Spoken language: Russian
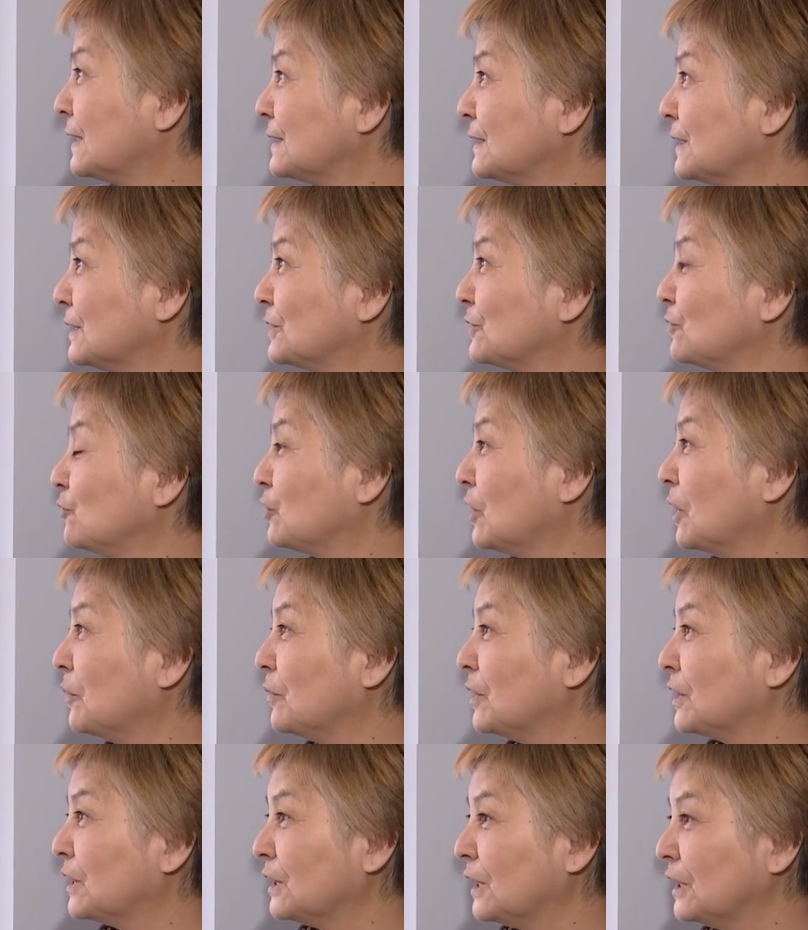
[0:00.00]
двух
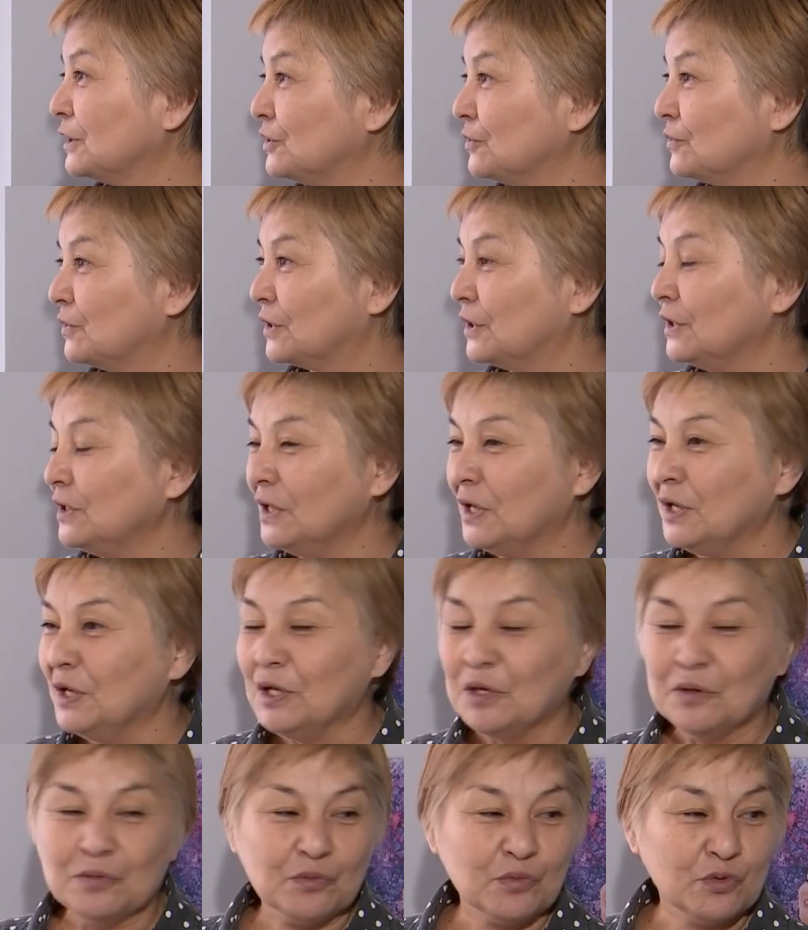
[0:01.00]
часов, пока стрелка не
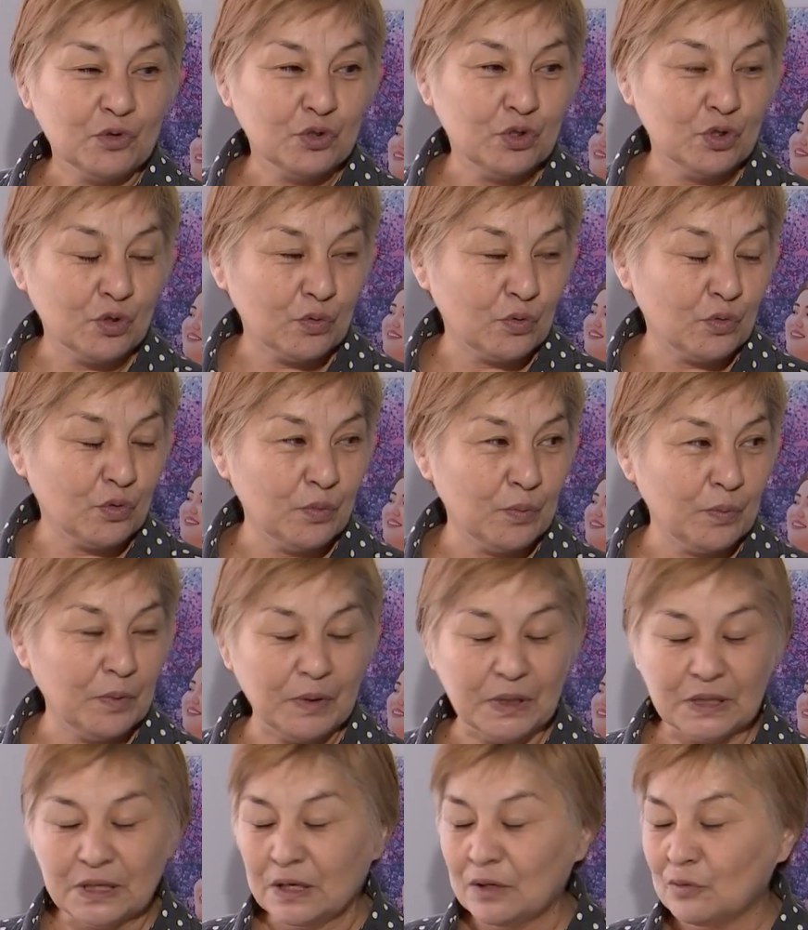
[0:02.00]
задержали, не
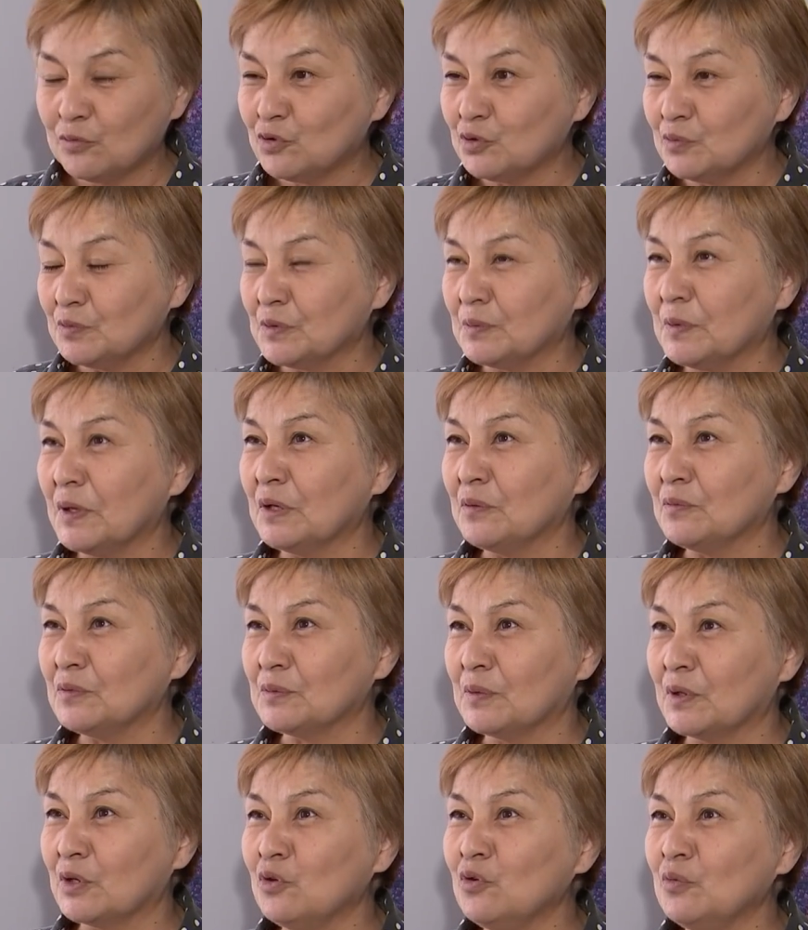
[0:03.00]
вставали. По
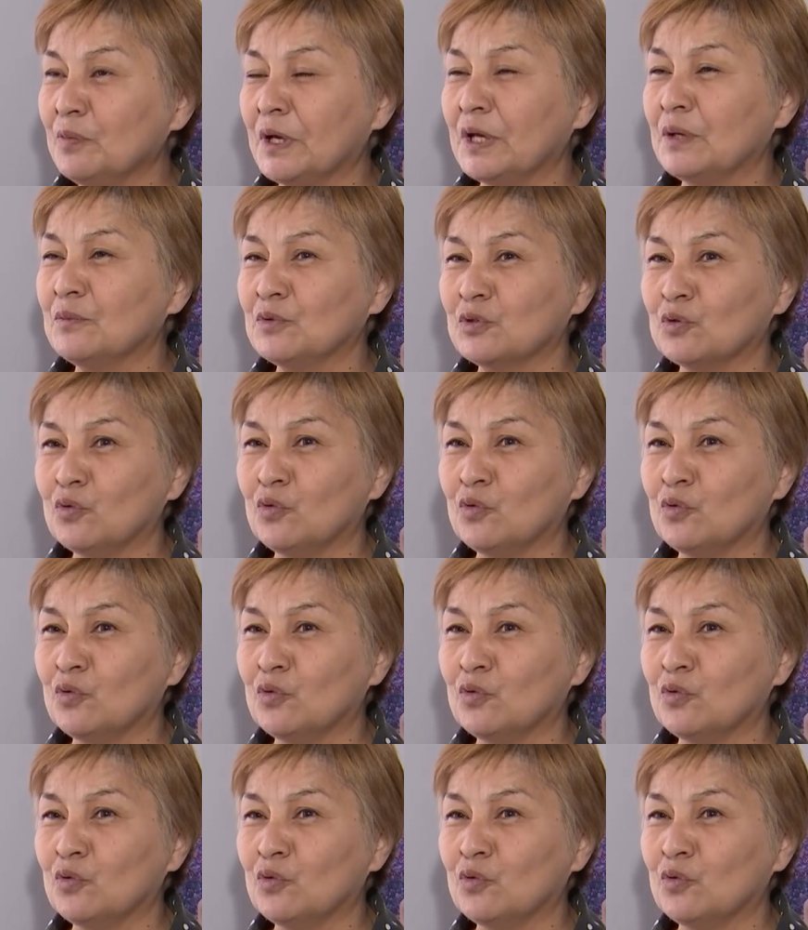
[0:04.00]
квартире передвигались